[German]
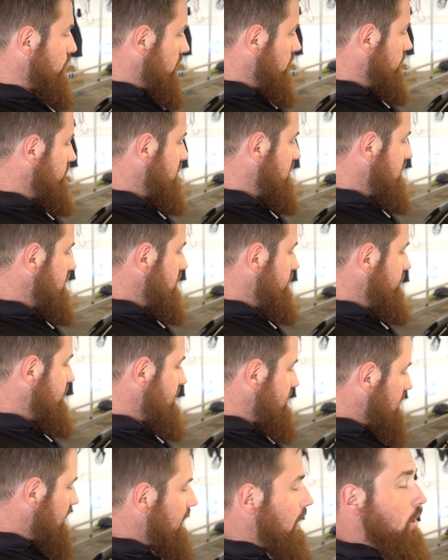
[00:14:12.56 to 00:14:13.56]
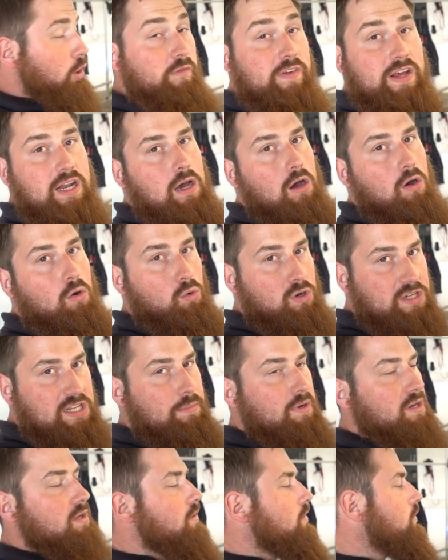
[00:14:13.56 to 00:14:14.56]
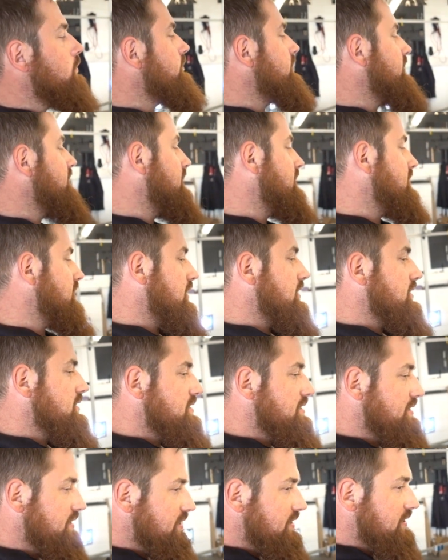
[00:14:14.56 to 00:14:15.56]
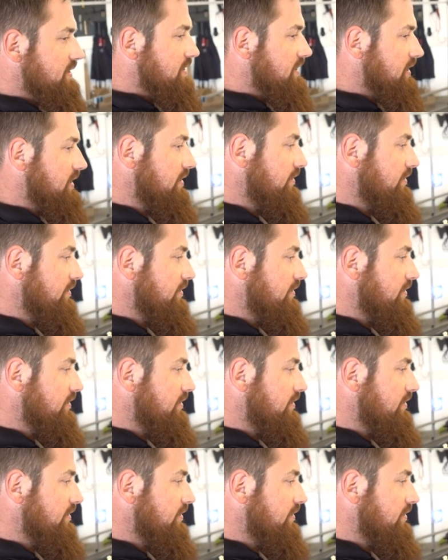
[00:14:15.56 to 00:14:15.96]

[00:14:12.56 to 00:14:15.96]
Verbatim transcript: genau, wie gesagt, dann hauen wir da Ultima drauf, dann die